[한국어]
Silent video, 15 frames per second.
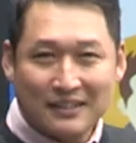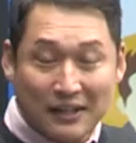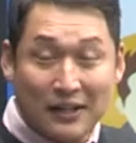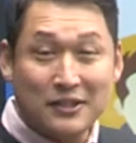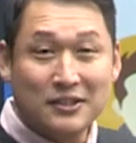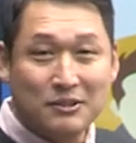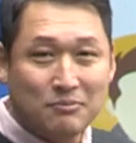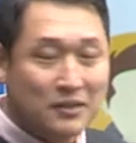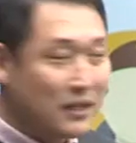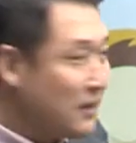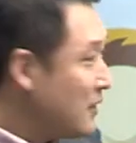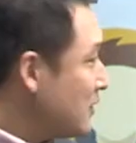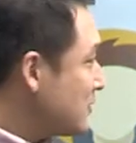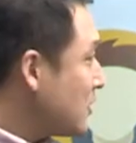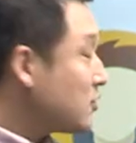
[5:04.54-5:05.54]
가리킵니다.
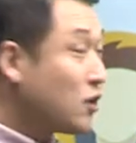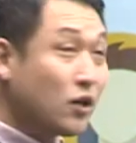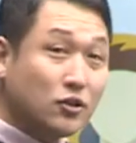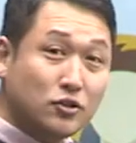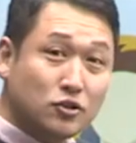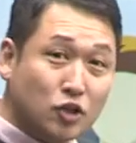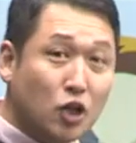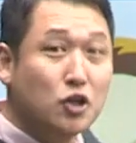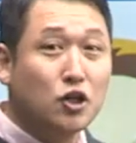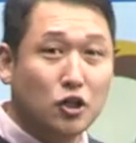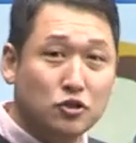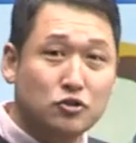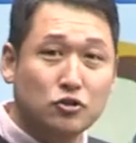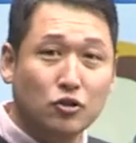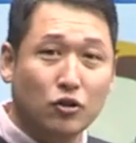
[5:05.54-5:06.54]
세대의 차이가
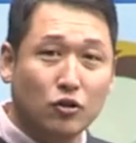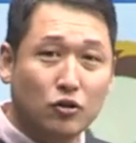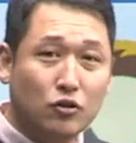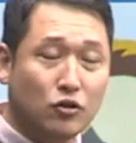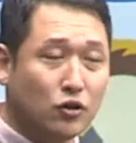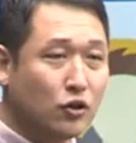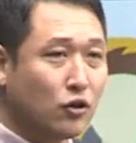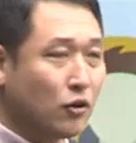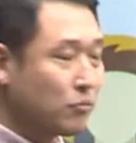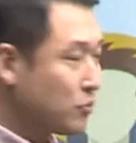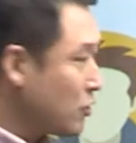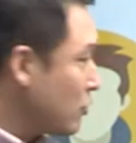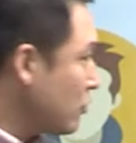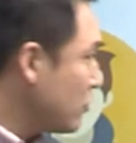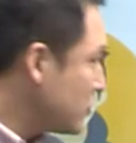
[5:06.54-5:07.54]
있죠. 어,
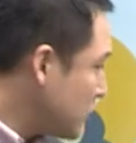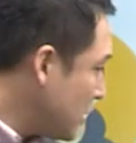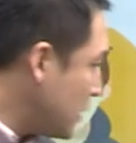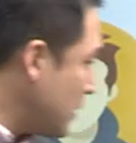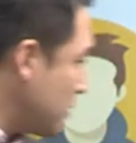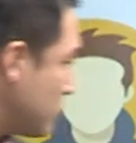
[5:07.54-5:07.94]
엄청 차이가